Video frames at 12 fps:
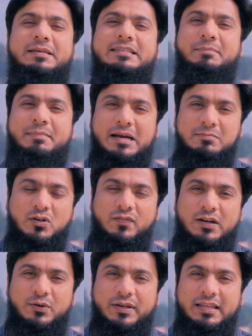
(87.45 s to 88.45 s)
पीसी मैकबुक
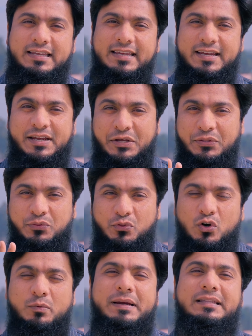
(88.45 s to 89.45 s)
वालों के लिए
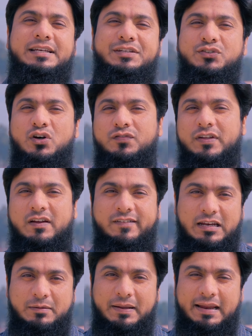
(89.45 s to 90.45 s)
दो बेहतरीन सॉफ्टवेयर
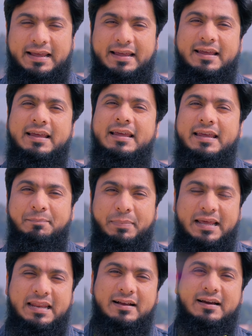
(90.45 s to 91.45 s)
अवेलेबल हैं
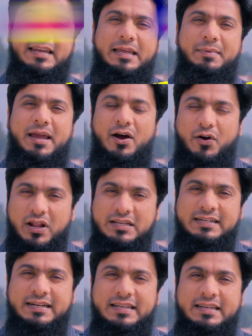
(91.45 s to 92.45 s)
पहले का नेम है
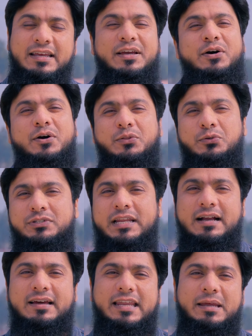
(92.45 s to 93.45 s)
ओडासिटी और
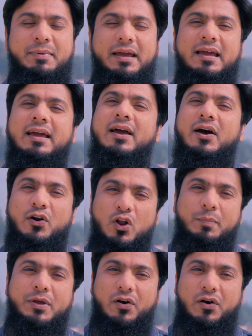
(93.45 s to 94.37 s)
दूसरे का नेम है ओडोबी